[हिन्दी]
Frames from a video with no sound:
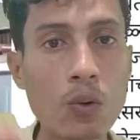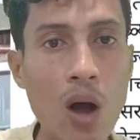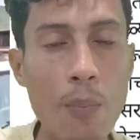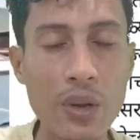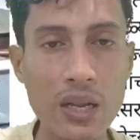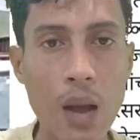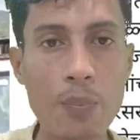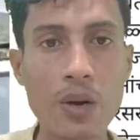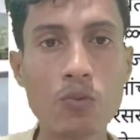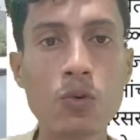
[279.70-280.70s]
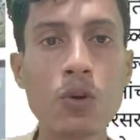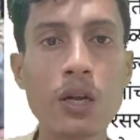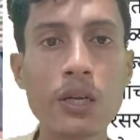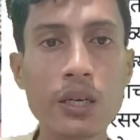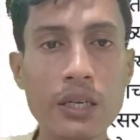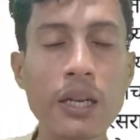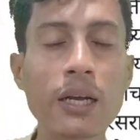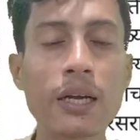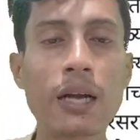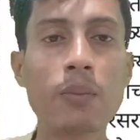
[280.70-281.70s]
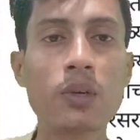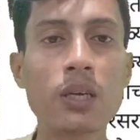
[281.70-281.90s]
वहाँ पर यहाँ पर उन्होंने लिखने का काम